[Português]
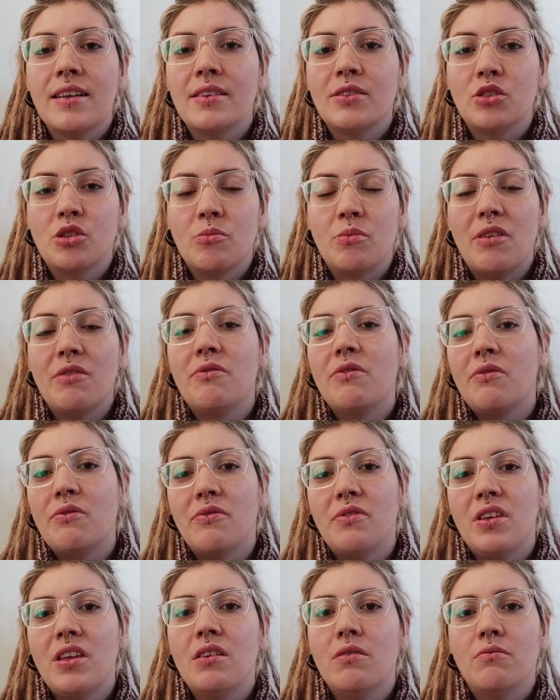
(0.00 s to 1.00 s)

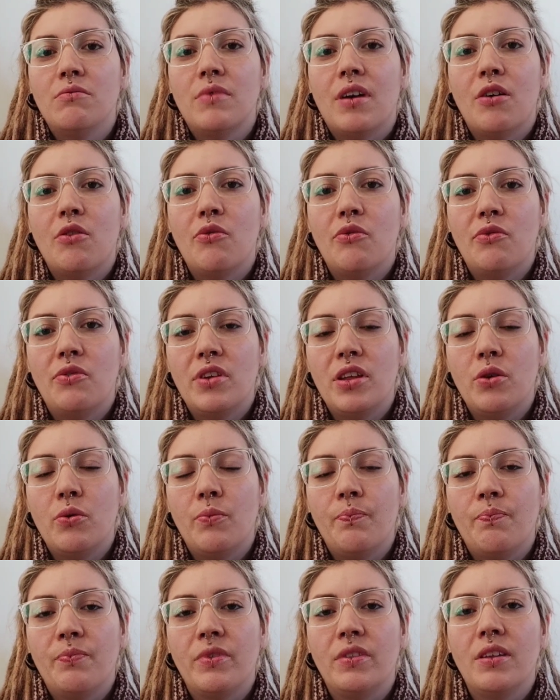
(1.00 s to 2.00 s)
sobreviviam ao
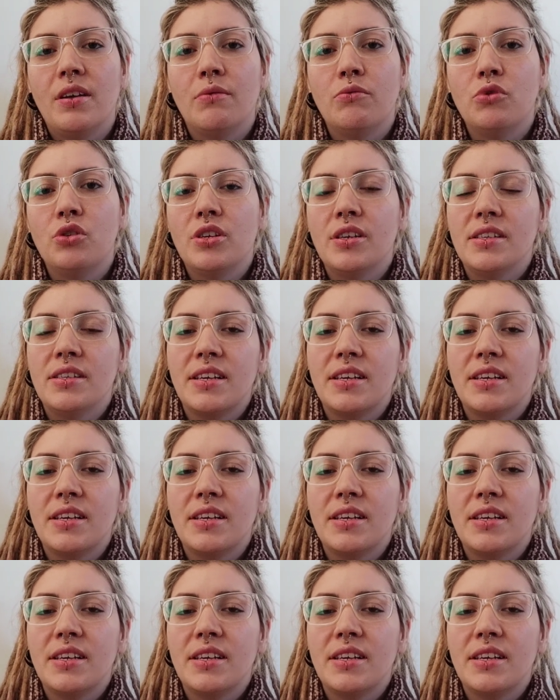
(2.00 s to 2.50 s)
frio, então tinha